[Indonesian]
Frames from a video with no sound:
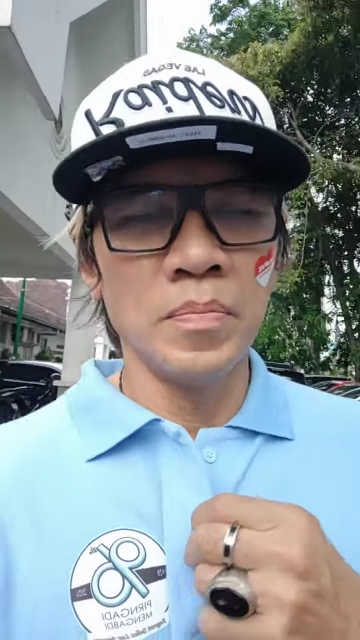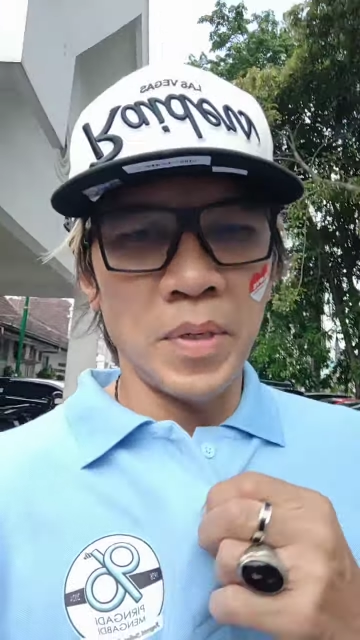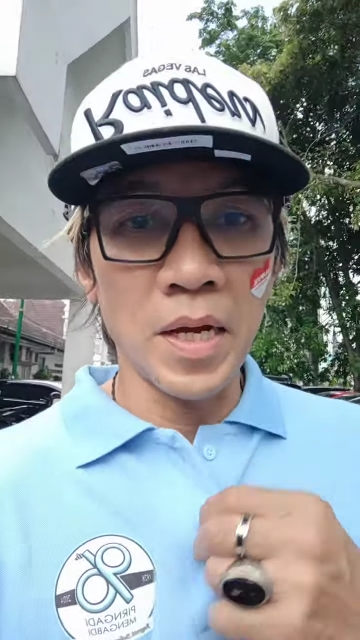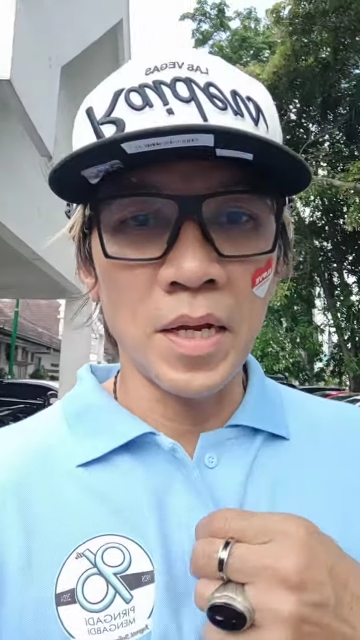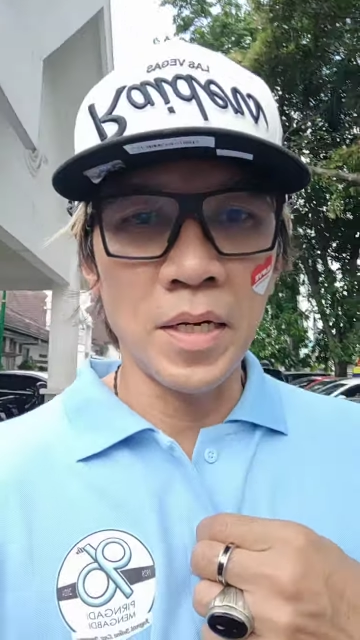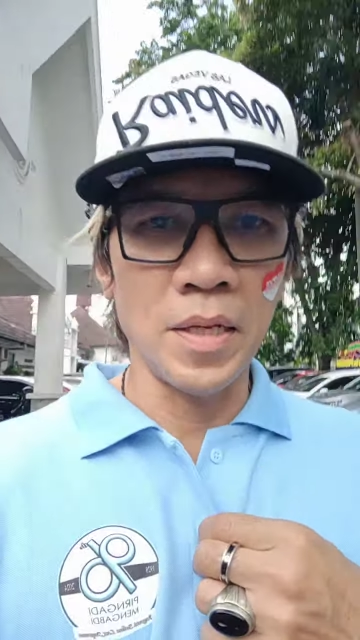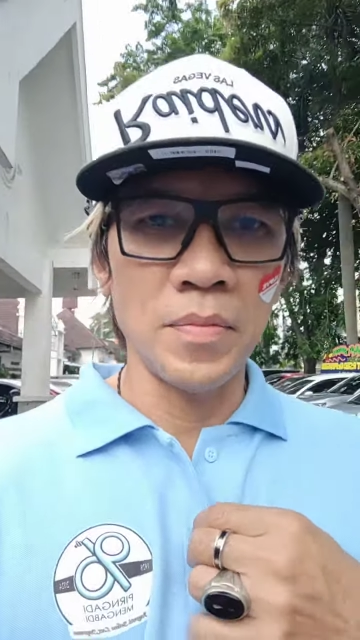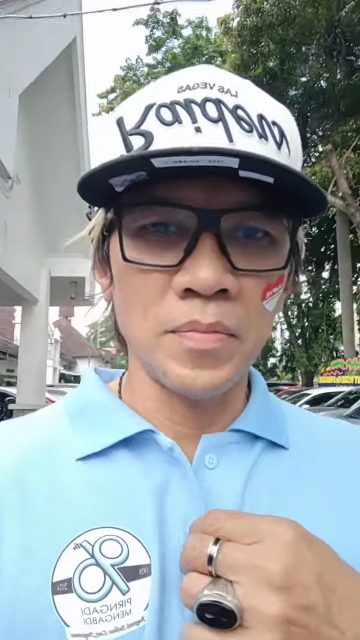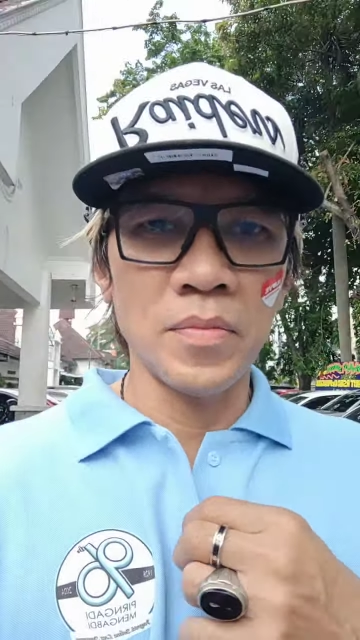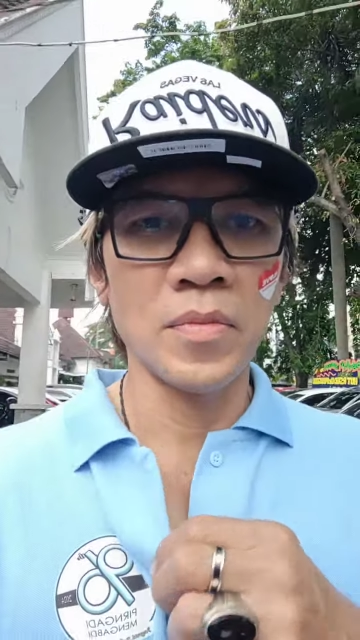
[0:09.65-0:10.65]
Kingadi.
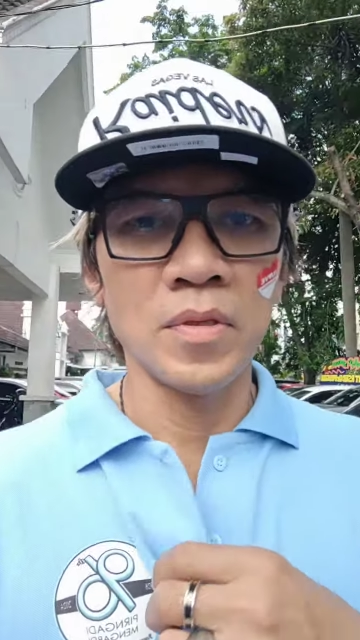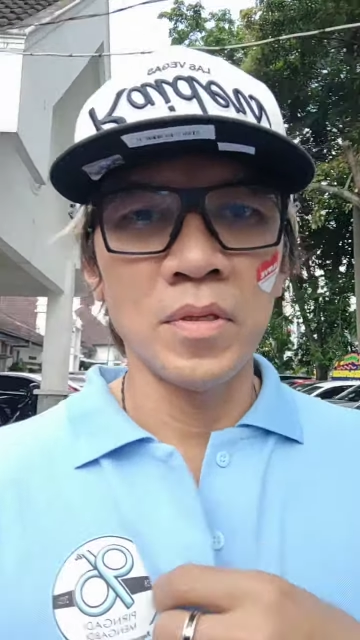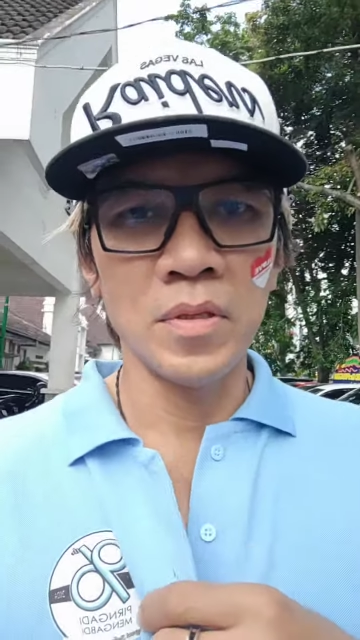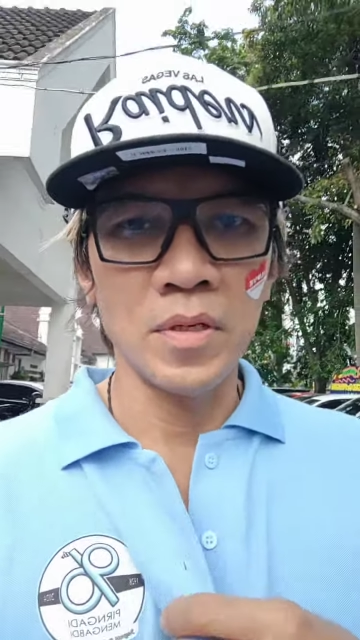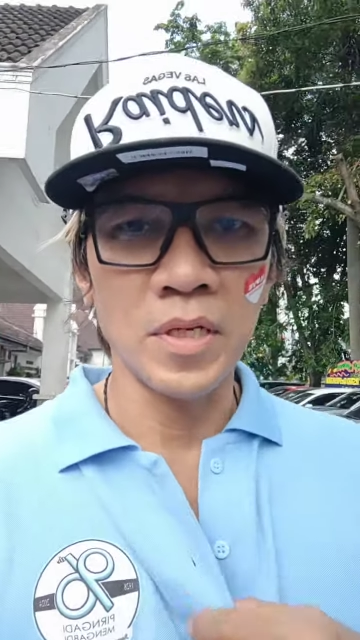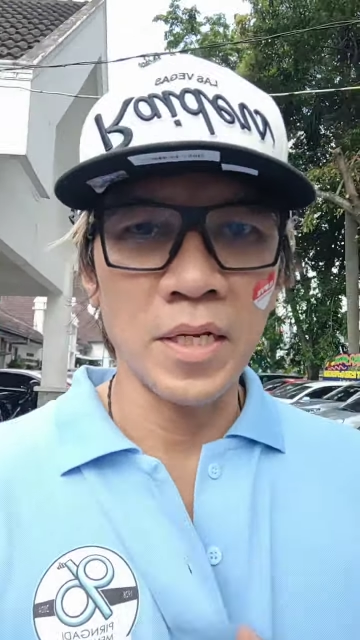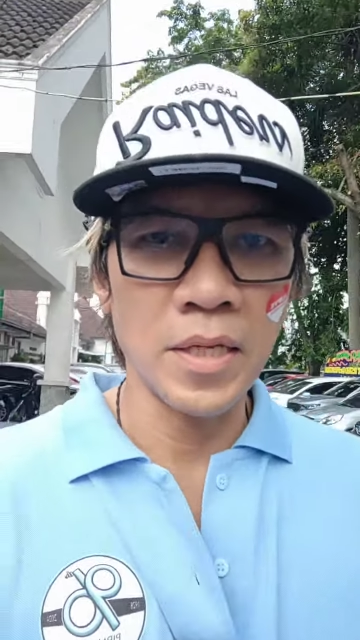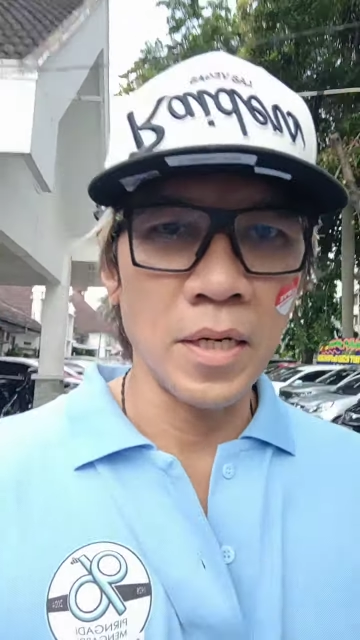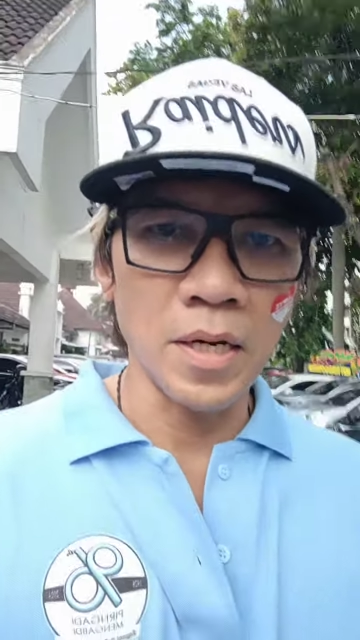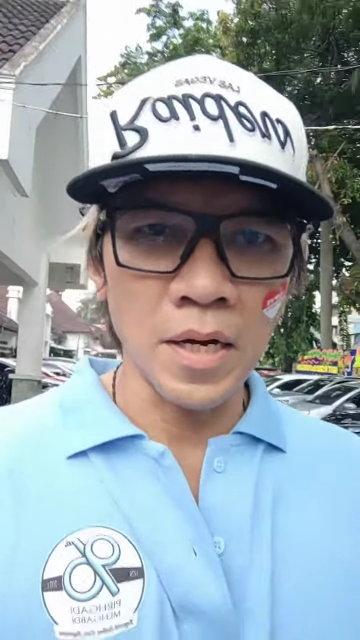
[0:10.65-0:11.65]

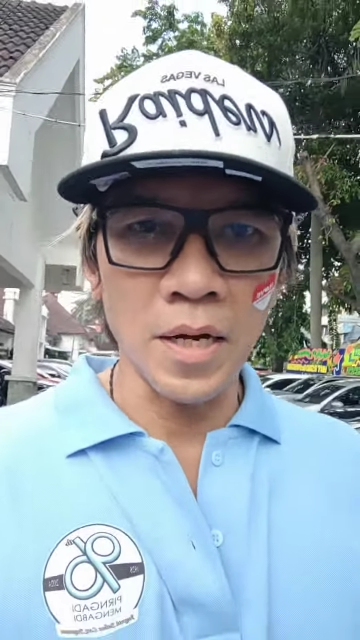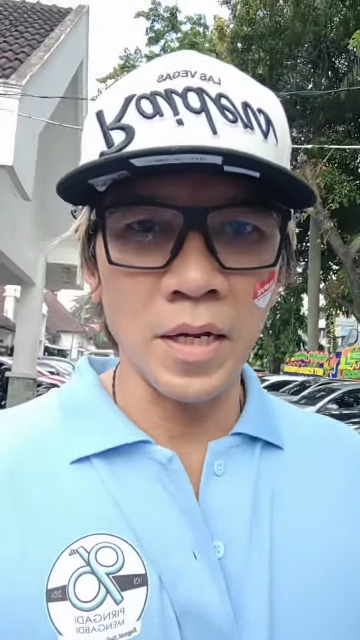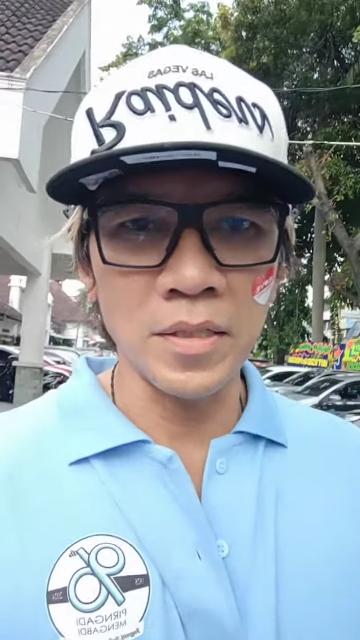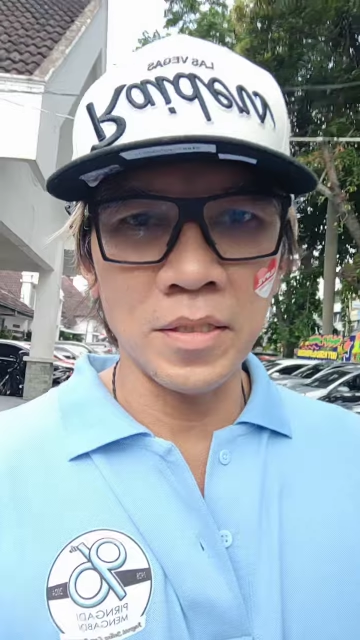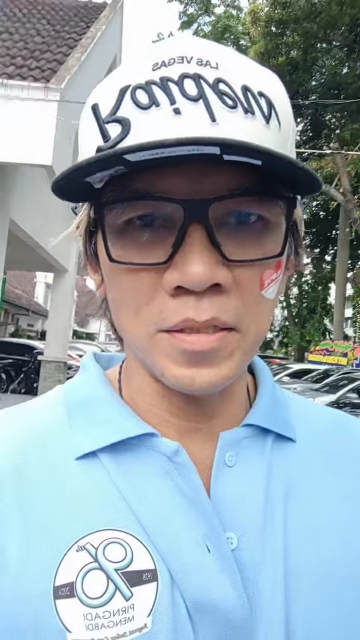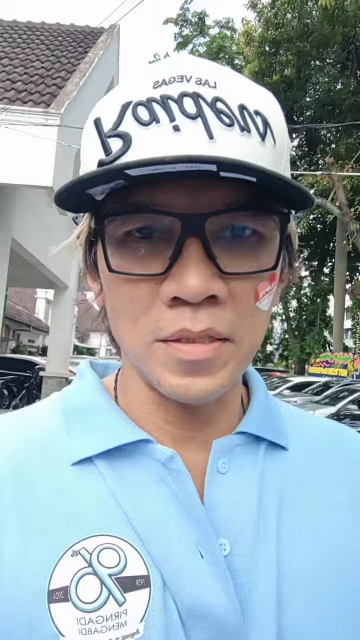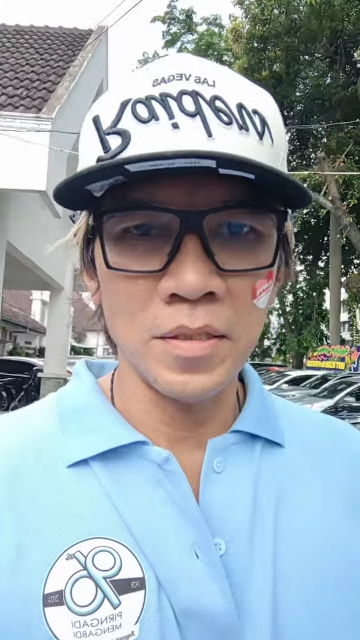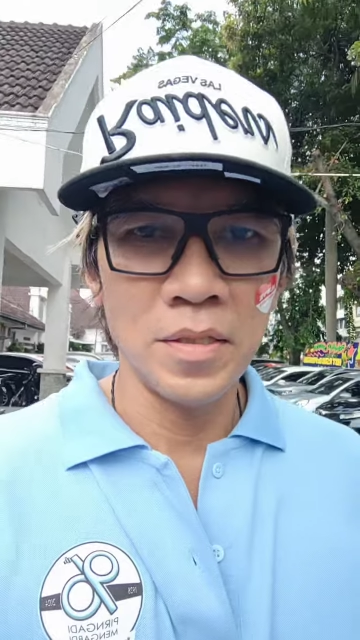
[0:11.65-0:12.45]
Ternyata guys,